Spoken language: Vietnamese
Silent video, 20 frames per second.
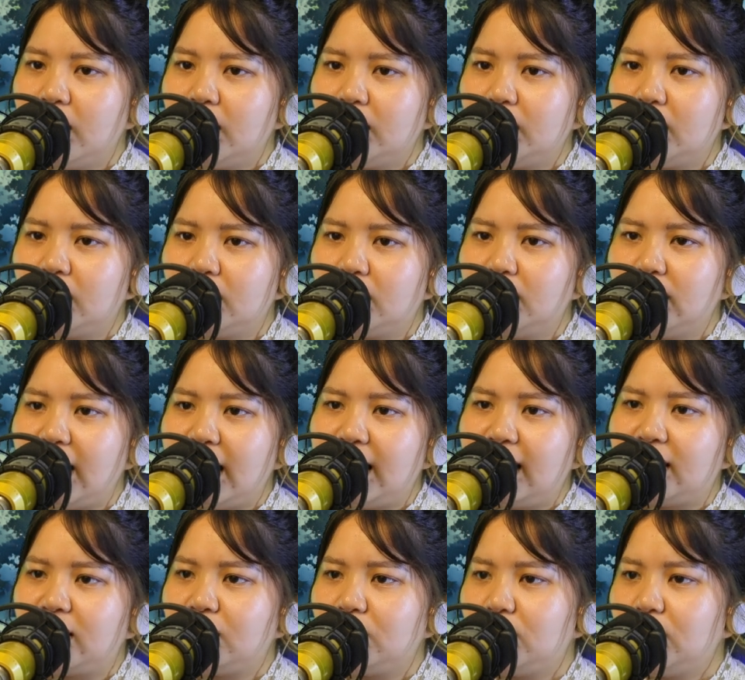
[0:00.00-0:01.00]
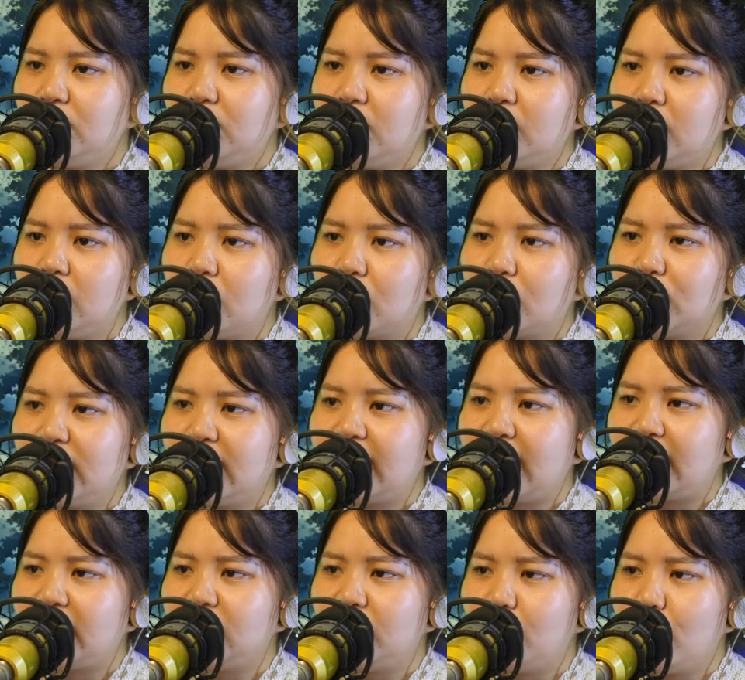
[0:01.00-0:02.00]
nhưng ngươi lại là người thứ nhất có thể
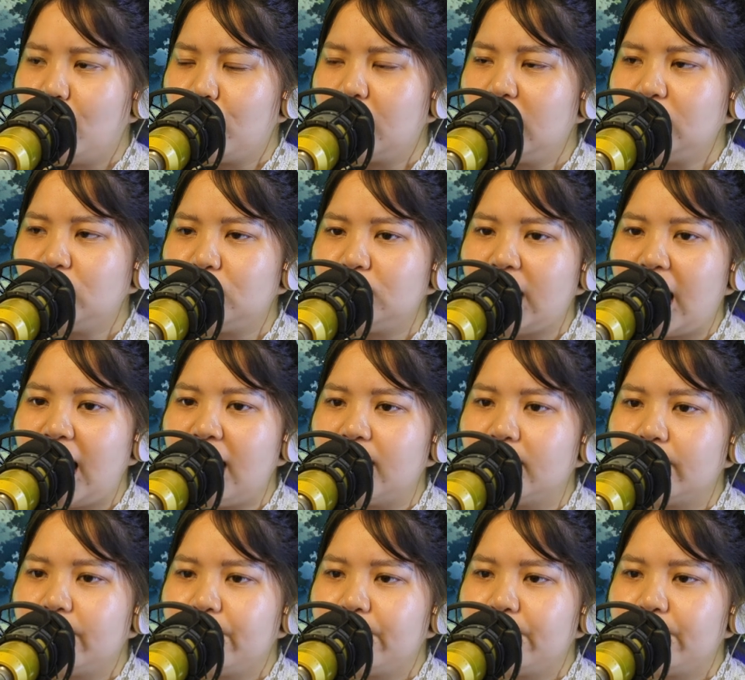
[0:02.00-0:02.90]
ngăn được một kích của ta.